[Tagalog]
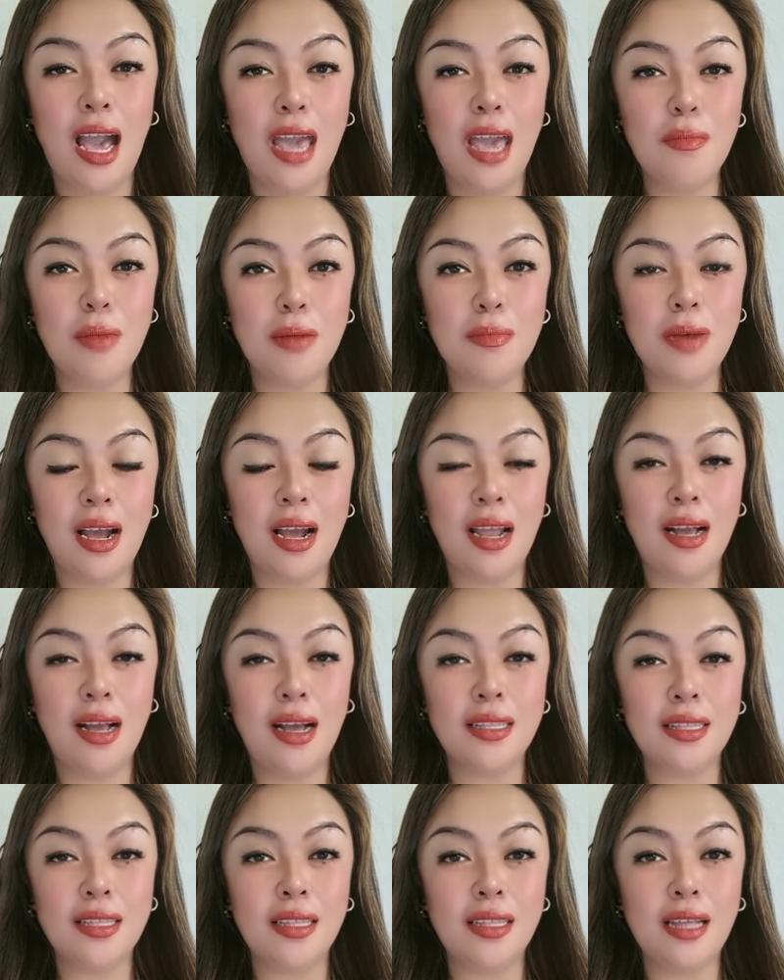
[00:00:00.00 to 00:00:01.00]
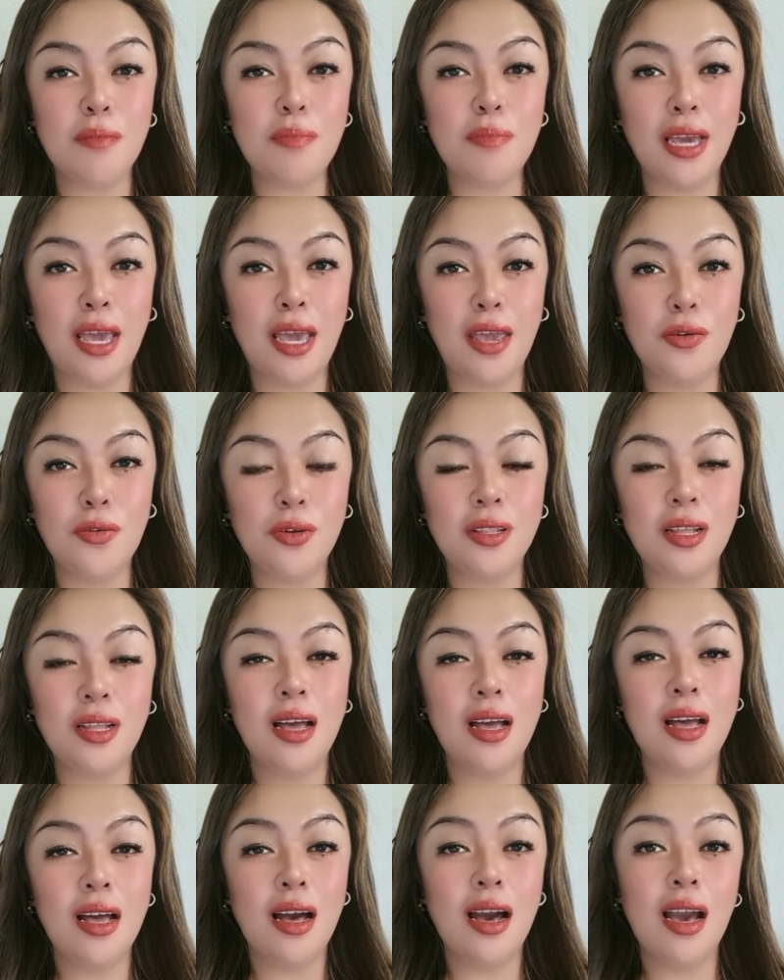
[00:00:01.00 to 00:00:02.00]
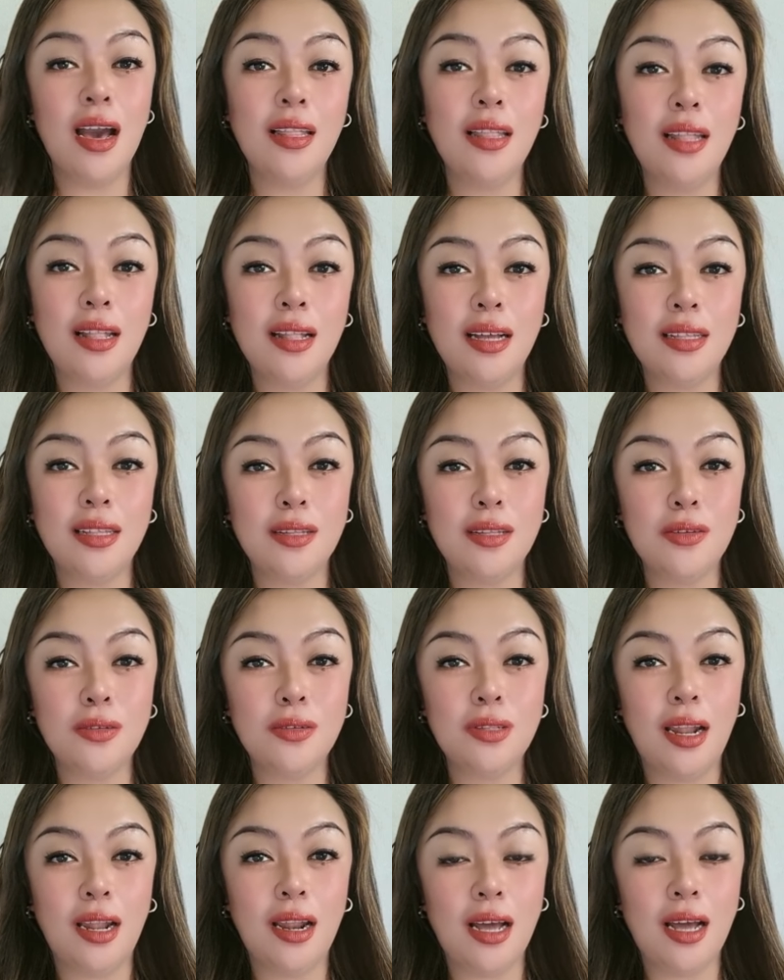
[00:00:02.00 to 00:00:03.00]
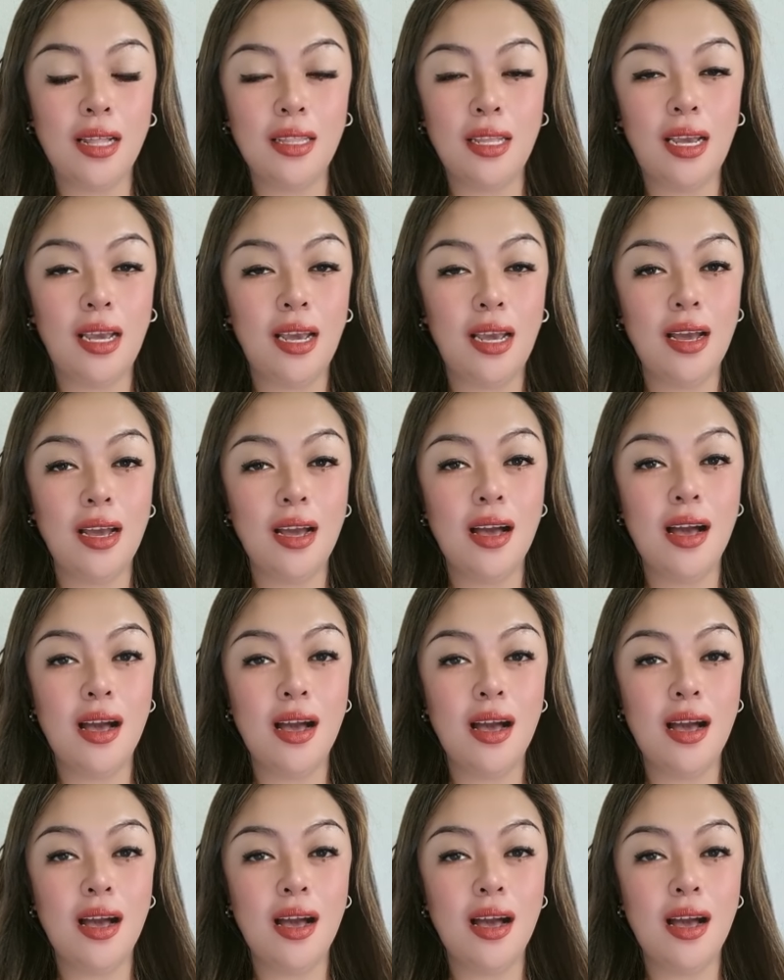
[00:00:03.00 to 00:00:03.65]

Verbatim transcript: Hi mga mahalang ating topic ngayon ay tinatanong ni Randy.